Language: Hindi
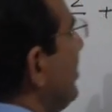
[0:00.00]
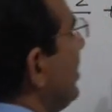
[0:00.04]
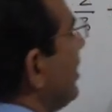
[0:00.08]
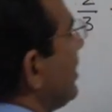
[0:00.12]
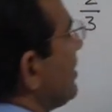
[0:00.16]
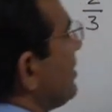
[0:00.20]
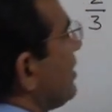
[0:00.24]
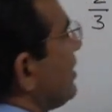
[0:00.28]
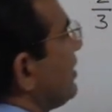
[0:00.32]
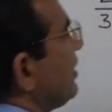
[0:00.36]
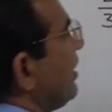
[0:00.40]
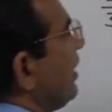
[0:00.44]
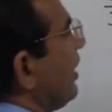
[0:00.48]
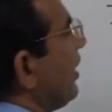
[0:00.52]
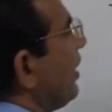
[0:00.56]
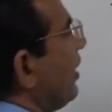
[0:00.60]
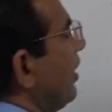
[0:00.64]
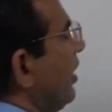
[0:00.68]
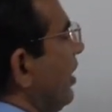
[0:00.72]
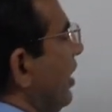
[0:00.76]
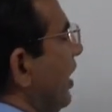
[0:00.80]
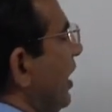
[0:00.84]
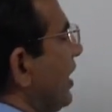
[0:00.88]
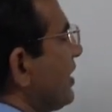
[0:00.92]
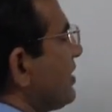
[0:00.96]
भी रख सकते हैं
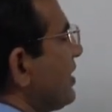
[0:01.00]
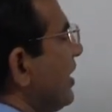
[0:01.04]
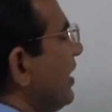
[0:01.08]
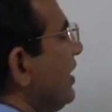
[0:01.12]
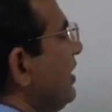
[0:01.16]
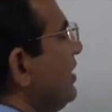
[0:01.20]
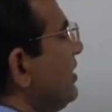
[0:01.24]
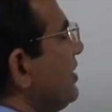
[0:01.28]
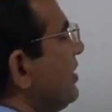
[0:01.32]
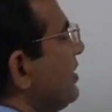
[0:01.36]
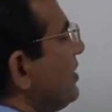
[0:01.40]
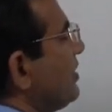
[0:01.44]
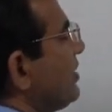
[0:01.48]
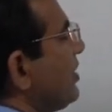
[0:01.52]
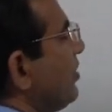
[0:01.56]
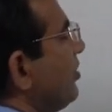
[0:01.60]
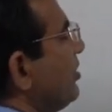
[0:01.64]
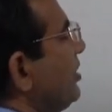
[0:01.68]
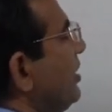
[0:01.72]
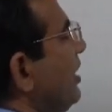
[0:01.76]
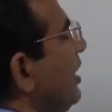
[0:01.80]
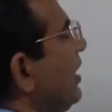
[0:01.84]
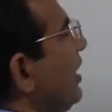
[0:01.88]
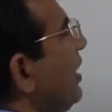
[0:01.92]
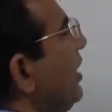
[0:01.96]
आसानी से समझने